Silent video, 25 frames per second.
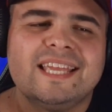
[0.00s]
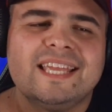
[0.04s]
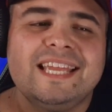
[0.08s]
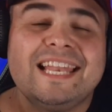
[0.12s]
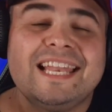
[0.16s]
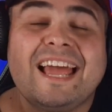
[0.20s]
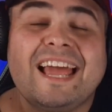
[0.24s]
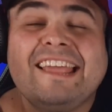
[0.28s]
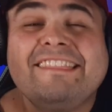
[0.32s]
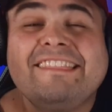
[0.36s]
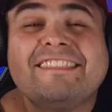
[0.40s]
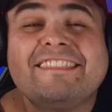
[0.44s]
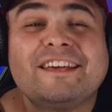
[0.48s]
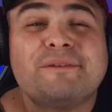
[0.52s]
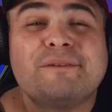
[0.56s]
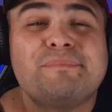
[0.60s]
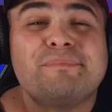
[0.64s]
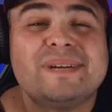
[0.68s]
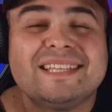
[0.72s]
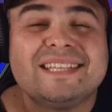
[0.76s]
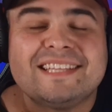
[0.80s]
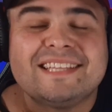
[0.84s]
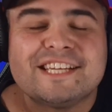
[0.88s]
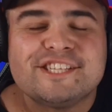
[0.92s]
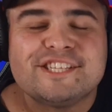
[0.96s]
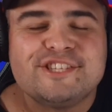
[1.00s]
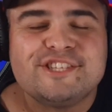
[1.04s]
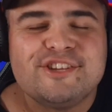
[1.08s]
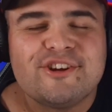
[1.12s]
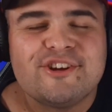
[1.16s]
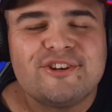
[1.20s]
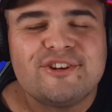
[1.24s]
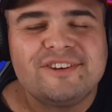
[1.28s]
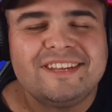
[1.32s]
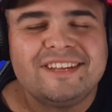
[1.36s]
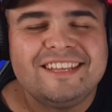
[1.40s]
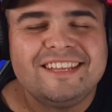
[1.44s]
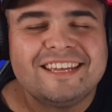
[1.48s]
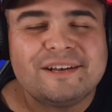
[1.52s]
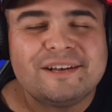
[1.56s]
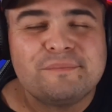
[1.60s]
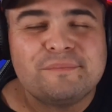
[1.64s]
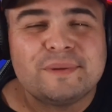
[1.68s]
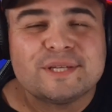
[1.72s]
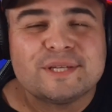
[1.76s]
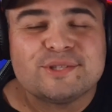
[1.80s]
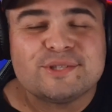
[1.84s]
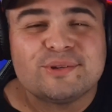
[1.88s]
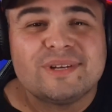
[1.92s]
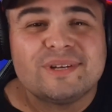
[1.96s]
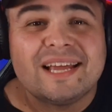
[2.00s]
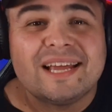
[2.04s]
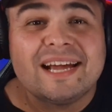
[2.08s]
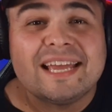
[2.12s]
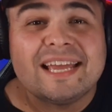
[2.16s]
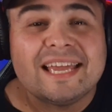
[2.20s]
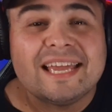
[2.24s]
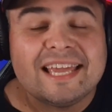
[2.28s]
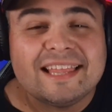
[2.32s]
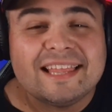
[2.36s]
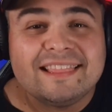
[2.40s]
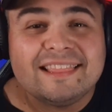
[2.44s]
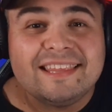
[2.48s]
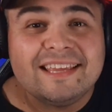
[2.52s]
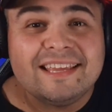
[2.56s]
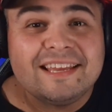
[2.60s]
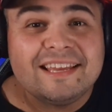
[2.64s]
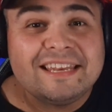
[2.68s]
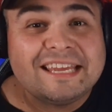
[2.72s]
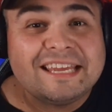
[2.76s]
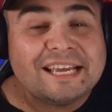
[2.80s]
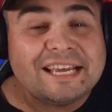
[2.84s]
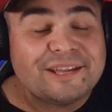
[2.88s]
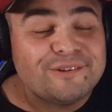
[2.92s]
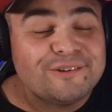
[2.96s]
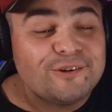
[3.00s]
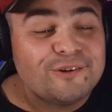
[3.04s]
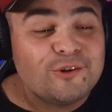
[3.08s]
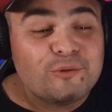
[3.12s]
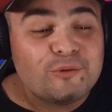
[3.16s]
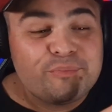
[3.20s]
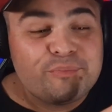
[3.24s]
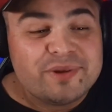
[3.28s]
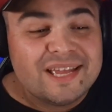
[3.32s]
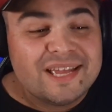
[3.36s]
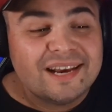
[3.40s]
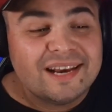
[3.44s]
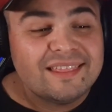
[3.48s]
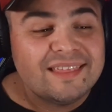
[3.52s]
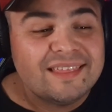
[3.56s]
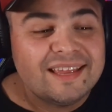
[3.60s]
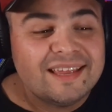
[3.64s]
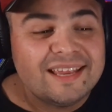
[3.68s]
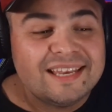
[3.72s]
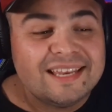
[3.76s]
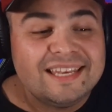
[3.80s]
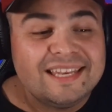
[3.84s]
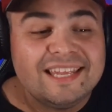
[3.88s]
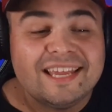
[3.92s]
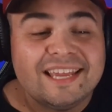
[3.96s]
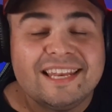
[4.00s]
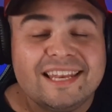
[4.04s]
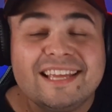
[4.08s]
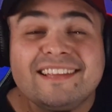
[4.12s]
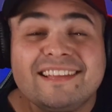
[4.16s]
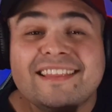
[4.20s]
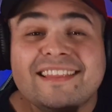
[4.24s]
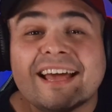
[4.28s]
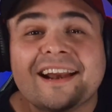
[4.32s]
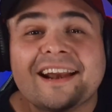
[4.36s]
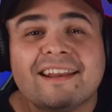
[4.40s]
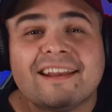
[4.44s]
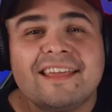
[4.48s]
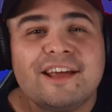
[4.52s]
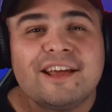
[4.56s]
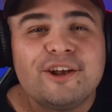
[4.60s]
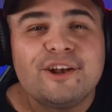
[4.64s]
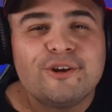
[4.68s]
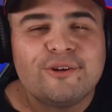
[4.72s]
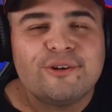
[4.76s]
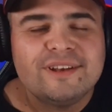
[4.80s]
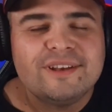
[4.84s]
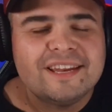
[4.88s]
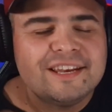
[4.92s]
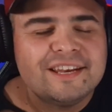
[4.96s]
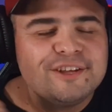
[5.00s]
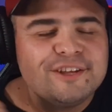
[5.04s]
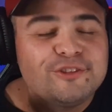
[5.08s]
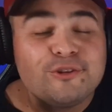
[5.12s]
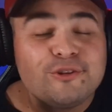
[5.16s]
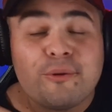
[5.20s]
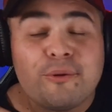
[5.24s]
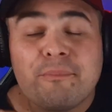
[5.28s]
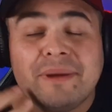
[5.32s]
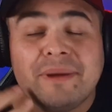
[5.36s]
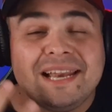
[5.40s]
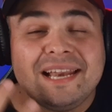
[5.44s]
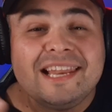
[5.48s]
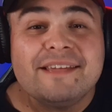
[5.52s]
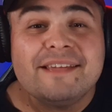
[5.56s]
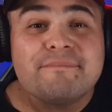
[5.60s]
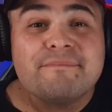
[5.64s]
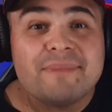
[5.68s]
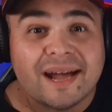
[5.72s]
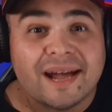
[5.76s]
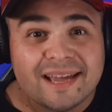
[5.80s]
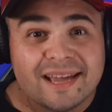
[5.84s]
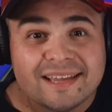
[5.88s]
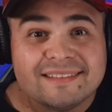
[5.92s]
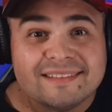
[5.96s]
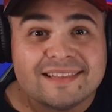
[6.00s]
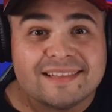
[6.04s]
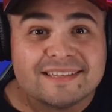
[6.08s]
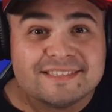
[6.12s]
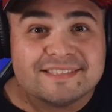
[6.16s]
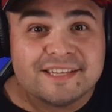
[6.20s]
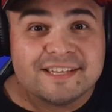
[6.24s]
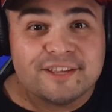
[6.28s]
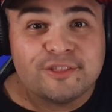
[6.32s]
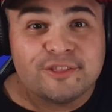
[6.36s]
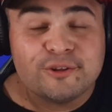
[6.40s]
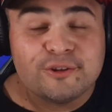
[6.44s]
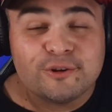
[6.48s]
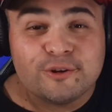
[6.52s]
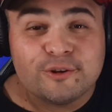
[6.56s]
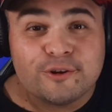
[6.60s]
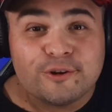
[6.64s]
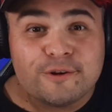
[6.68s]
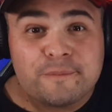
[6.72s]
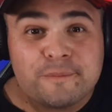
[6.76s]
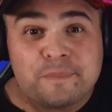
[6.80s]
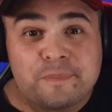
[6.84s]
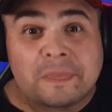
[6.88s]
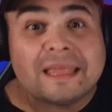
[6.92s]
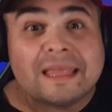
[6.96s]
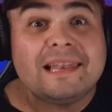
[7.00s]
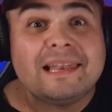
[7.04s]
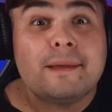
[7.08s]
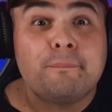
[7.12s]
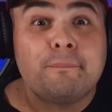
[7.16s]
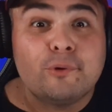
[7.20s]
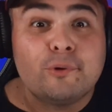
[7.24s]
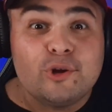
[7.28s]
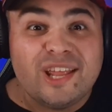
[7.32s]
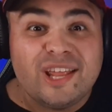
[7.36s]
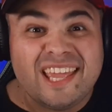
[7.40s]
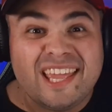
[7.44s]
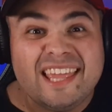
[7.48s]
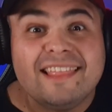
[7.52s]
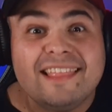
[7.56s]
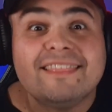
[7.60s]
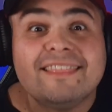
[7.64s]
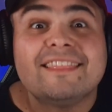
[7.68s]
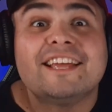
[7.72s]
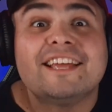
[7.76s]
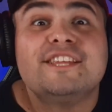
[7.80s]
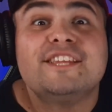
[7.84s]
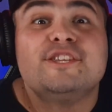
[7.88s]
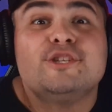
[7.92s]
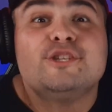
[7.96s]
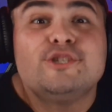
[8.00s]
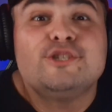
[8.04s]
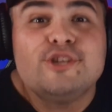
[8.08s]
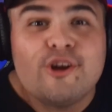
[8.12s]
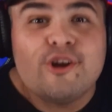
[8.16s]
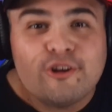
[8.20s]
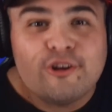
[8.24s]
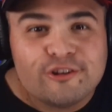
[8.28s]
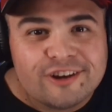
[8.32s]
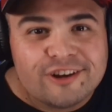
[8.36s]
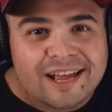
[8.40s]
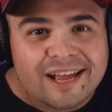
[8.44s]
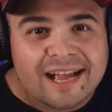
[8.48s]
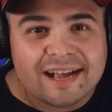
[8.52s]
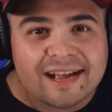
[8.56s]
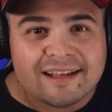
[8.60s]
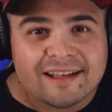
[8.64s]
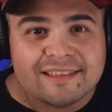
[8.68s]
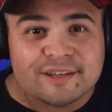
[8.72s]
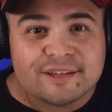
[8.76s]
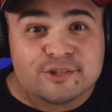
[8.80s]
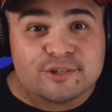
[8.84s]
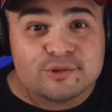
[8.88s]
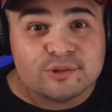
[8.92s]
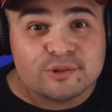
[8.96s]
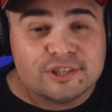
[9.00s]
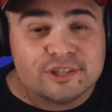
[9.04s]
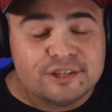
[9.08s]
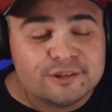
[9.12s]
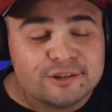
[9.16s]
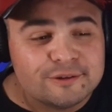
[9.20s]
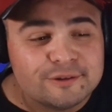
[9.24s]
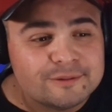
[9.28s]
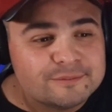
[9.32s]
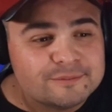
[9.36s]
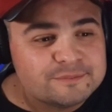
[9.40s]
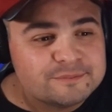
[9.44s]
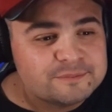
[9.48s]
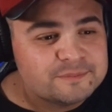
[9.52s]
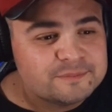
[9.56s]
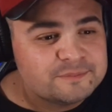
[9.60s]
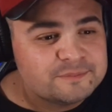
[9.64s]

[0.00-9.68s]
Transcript: Y la interpretación y el personaje que tiene, que no lo pierde ni en este arreglo, ni en estos melismas que está haciendo, ¿no? Le pone intención a cada sonido.